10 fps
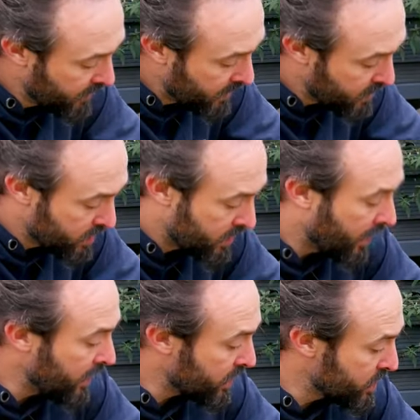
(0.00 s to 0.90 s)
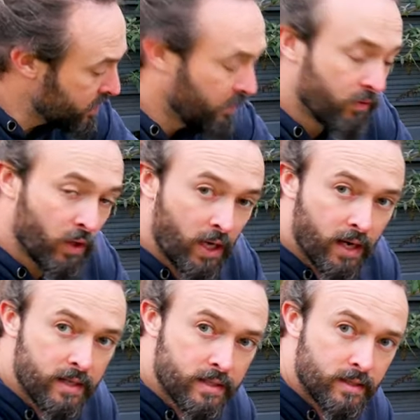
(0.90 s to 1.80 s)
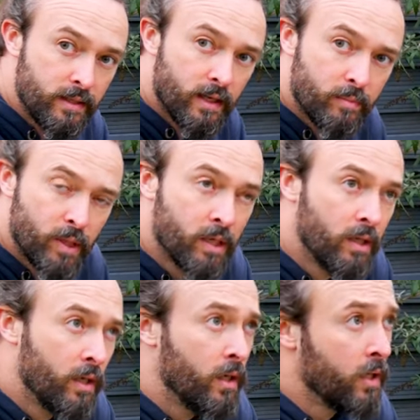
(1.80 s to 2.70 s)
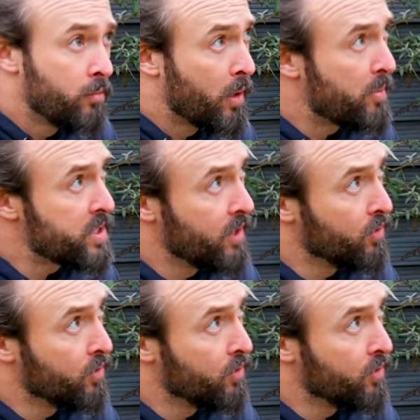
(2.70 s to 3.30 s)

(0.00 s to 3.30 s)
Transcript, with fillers: weil der ist jetzt kalt, der ist jetzt nicht vorgeheizt. Hier haben wir, wir haben jetzt eine